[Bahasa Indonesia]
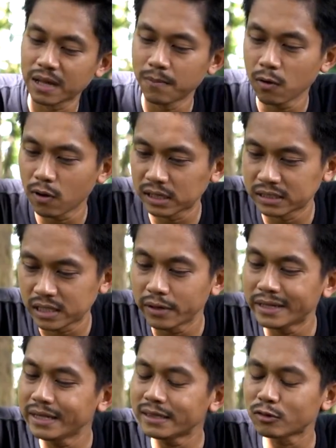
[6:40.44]
pertama gua kasih tahu
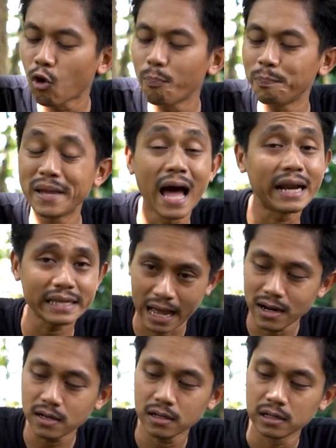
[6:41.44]
ini topi
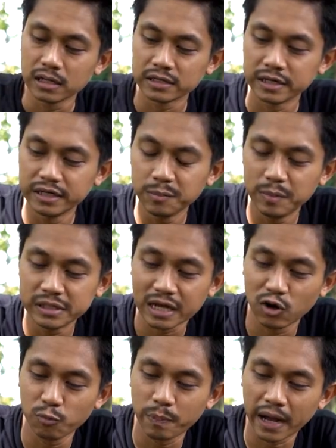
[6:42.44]
harian jadi
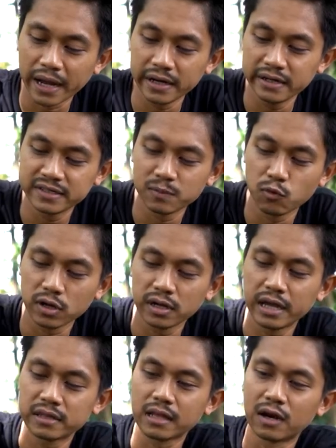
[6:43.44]
bisa lu pakai di semua
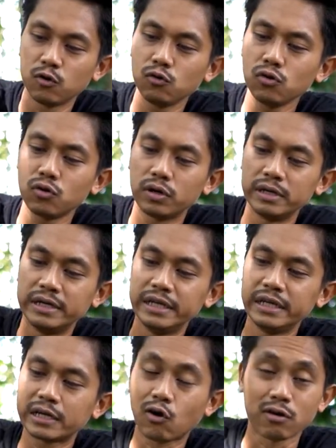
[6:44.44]
kegiatan lu
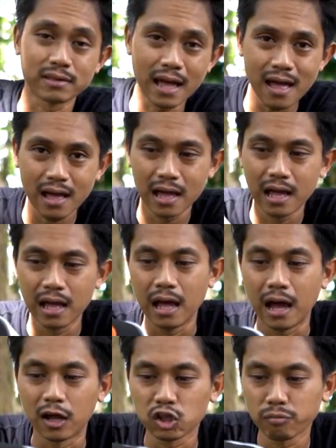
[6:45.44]
di kota
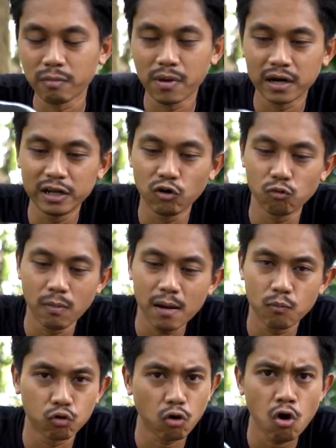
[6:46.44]
atau memang di rumah
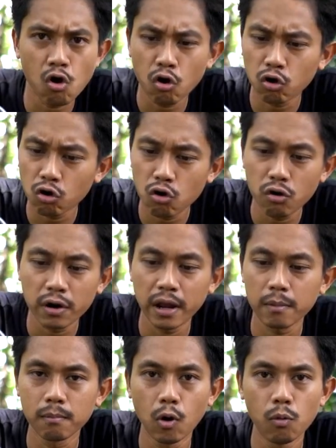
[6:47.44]
mau nongkrong
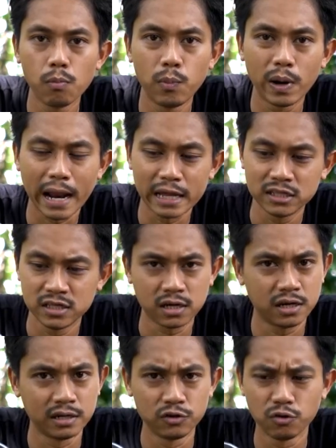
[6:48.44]
kek, mau belanja
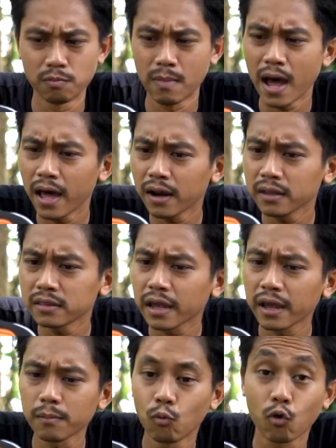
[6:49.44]
ke Indomaret
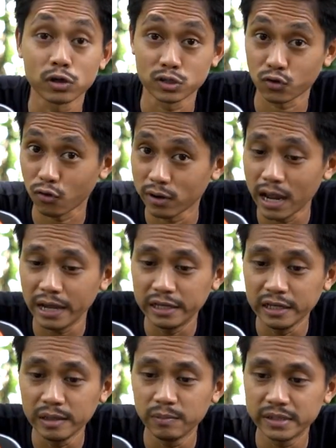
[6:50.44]
kek, mau ke sekolah
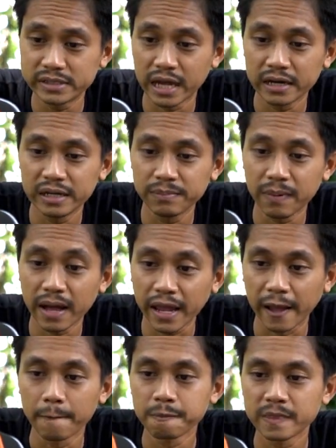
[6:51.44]
ini bisa
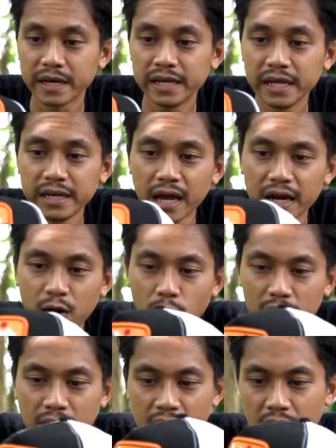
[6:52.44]
dipakai. Jadi ini ada
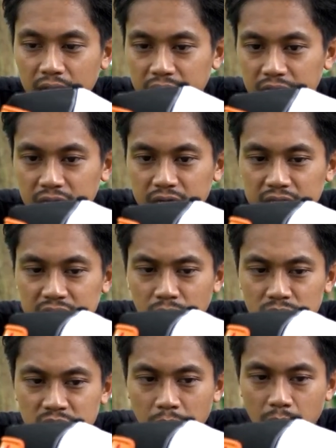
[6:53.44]
warna
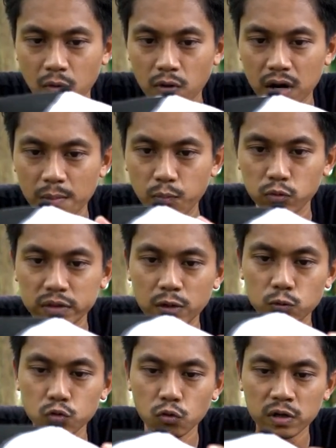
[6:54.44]
hitam sama warna
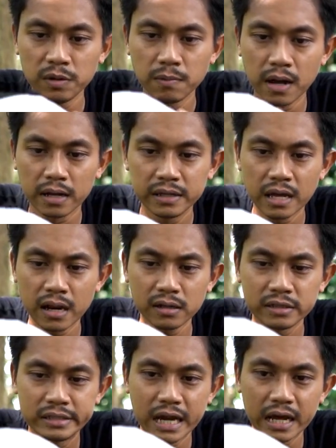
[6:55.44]
putih untuk di
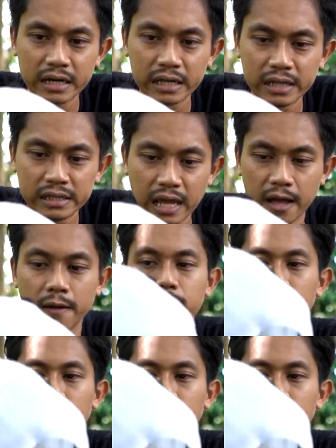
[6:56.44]
bagian jaringnya.